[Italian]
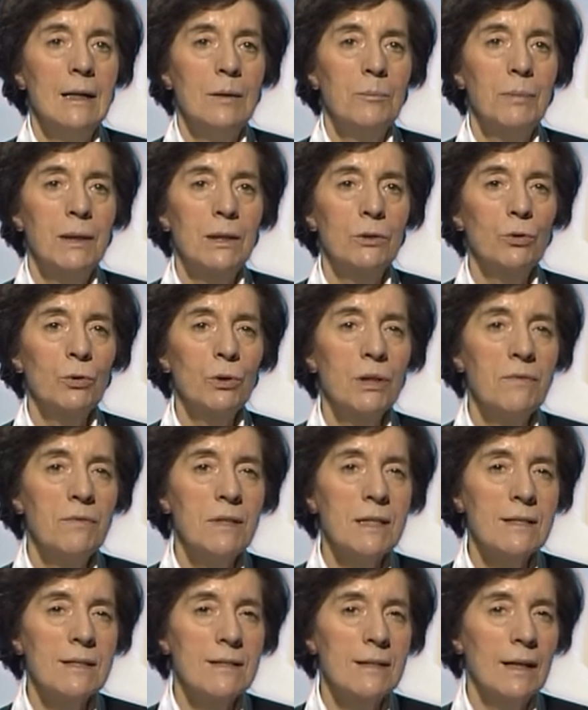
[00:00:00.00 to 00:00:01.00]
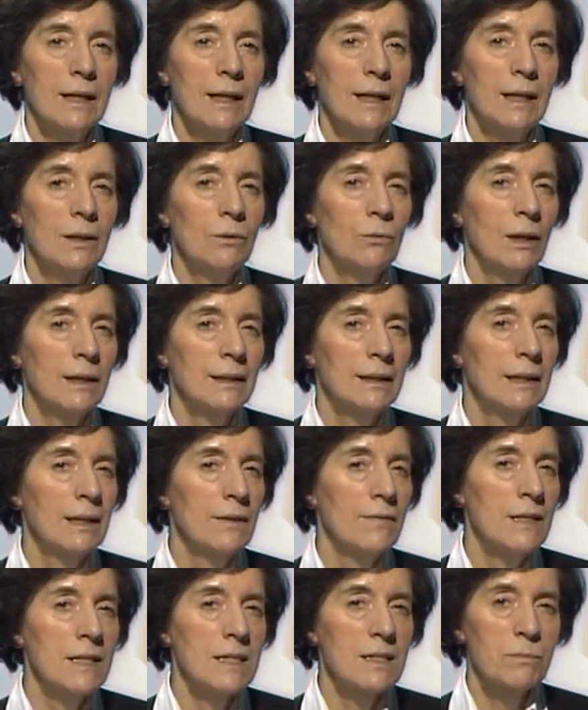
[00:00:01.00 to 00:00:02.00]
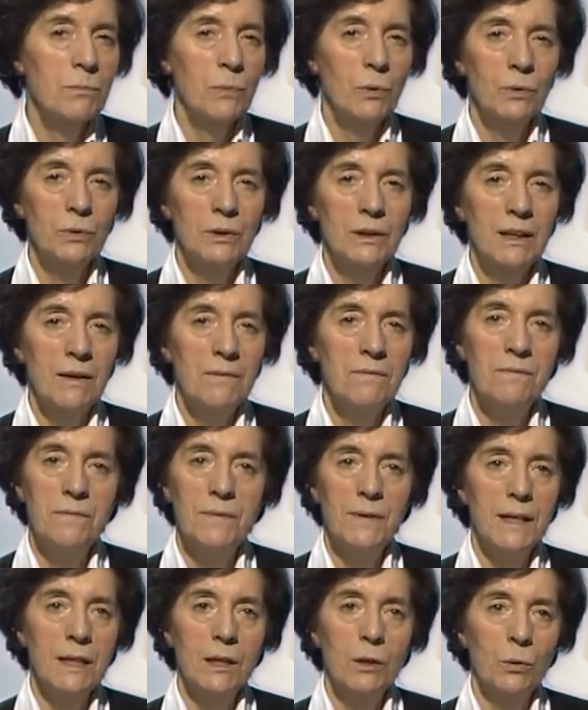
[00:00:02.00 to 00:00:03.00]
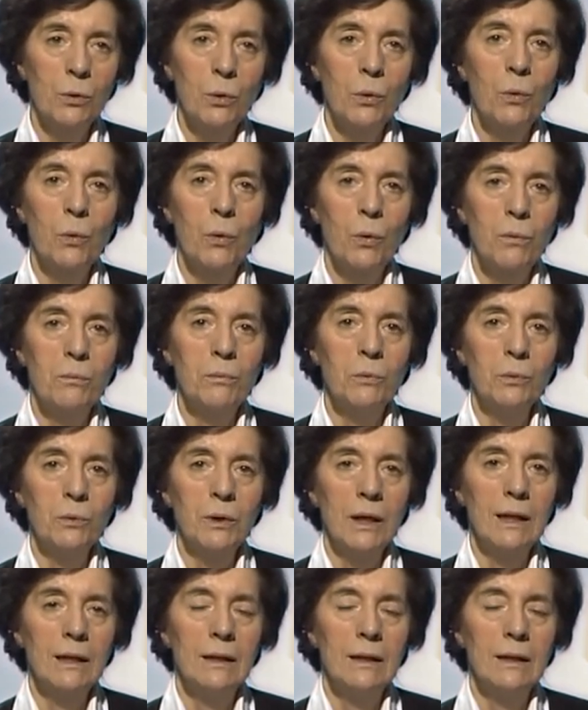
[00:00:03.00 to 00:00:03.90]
Bertoni visse in un attivismo davvero non comune.